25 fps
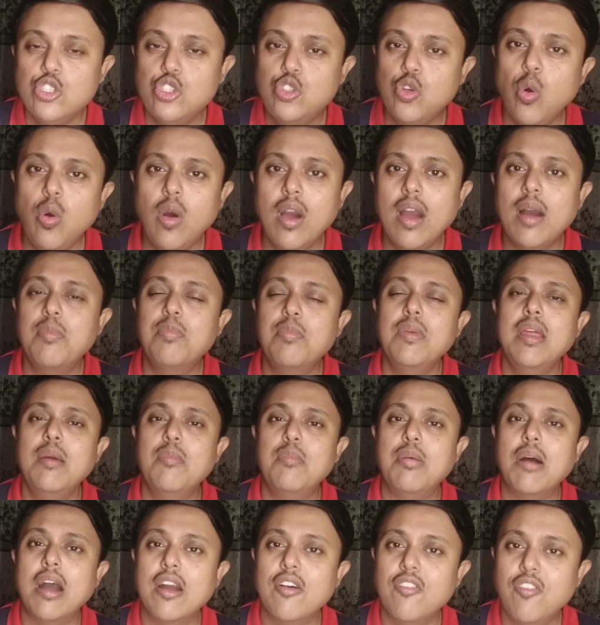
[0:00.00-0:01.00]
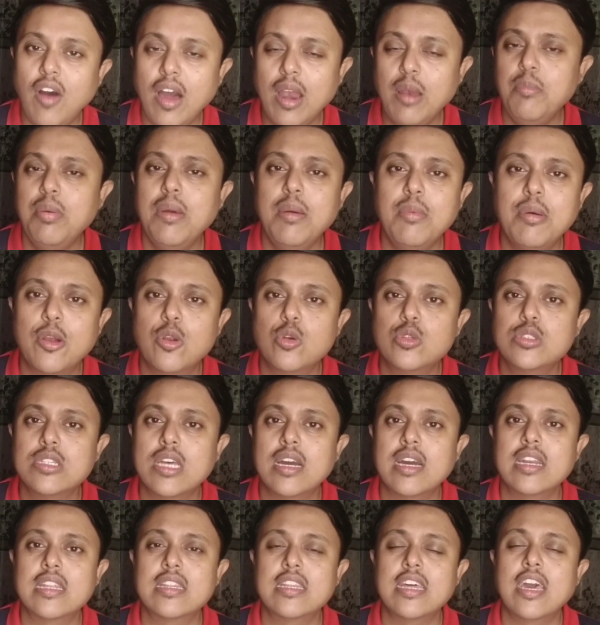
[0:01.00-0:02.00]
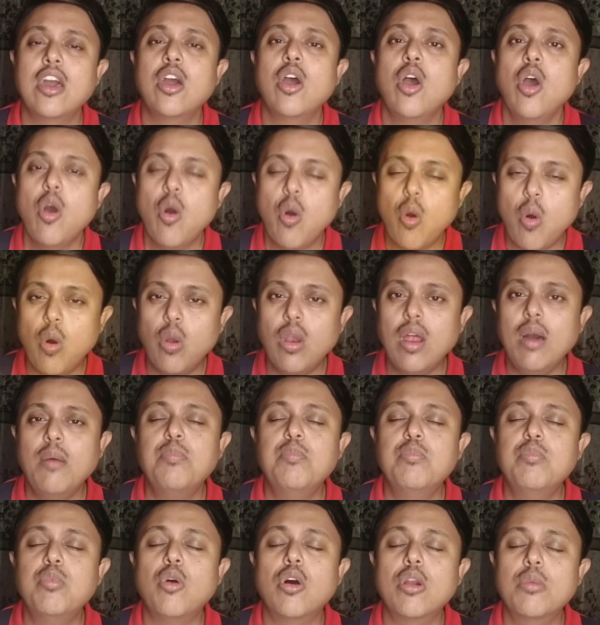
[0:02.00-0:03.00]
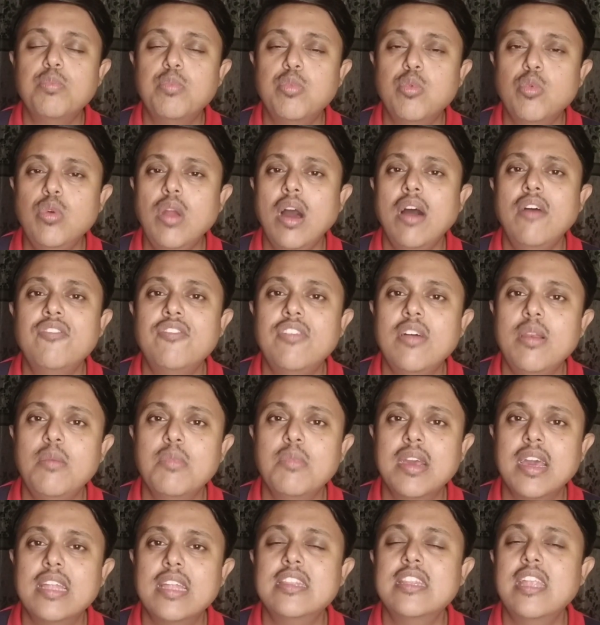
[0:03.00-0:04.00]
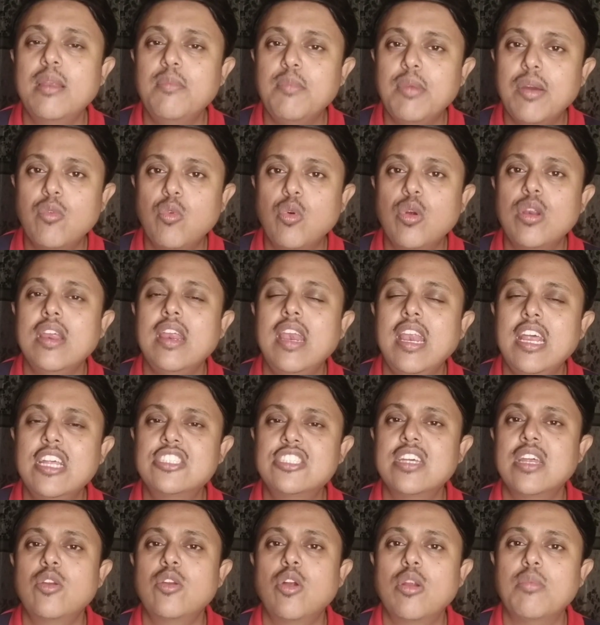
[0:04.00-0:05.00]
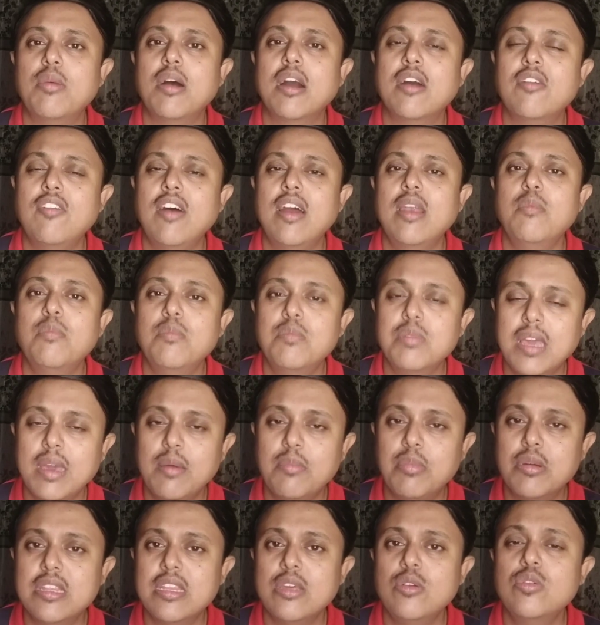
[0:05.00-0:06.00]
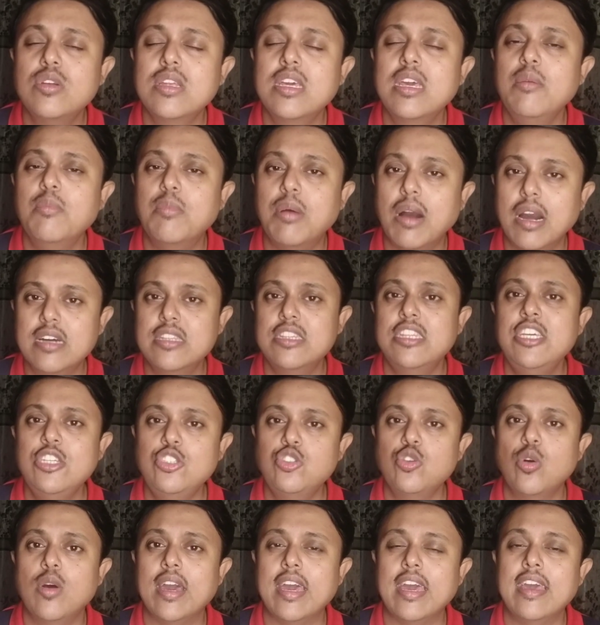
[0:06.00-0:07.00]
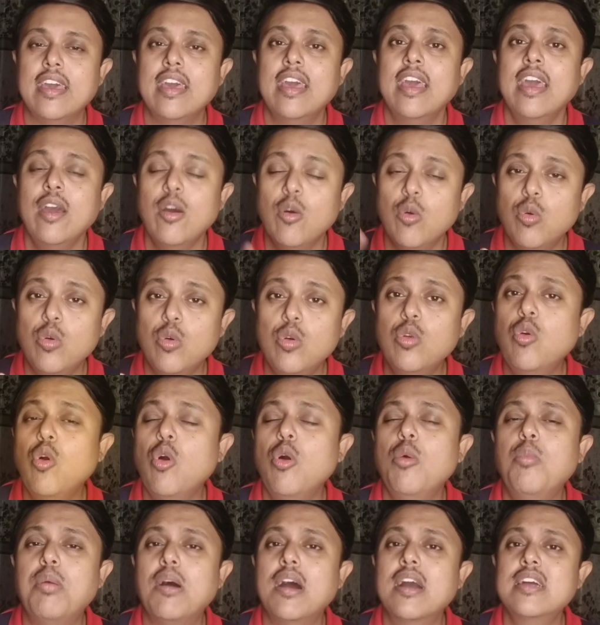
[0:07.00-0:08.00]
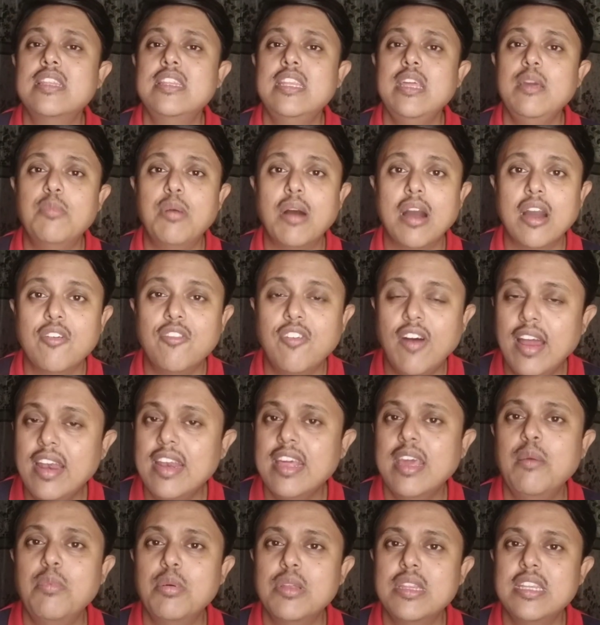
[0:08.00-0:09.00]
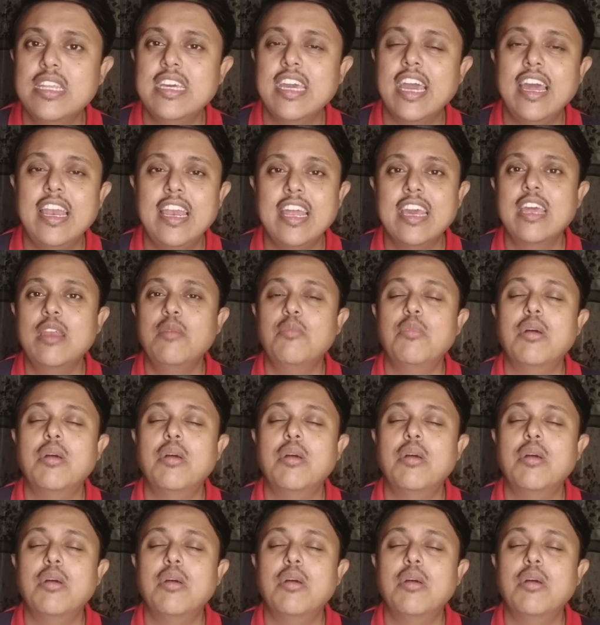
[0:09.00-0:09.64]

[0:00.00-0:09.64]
जो अपने भगवान पे भरोसा करता है और आप और पूरा फिल्म के अंदर में वो रिलेशन और भगवान के प्रति उनकी भक्ति जो है उनको भक्ति भगवान के प्रति है लेकिन